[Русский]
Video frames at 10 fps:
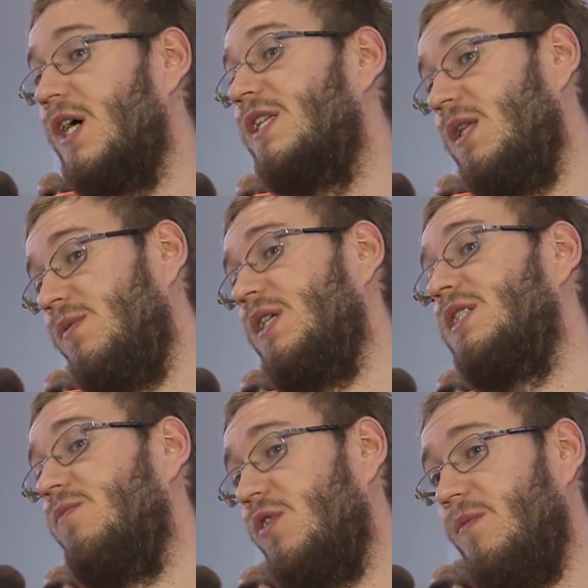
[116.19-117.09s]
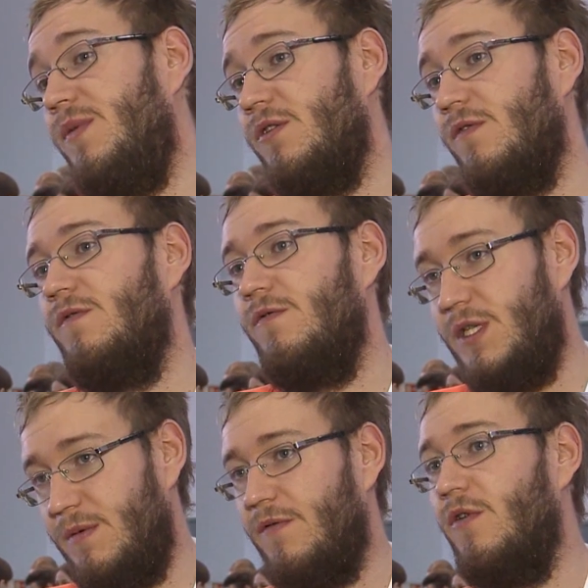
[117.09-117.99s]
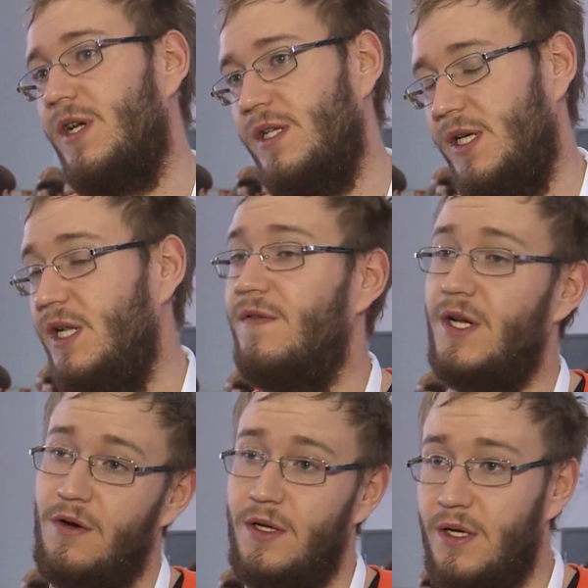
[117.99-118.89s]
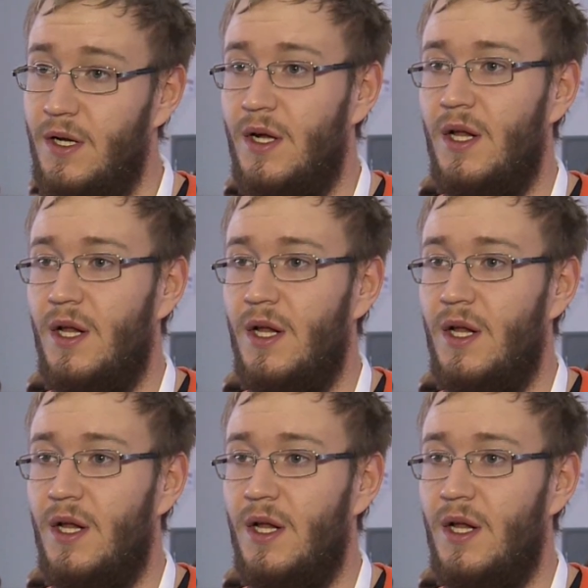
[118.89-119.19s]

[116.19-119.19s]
как ты написал саму Олимпиаду у себя в городе или в районе.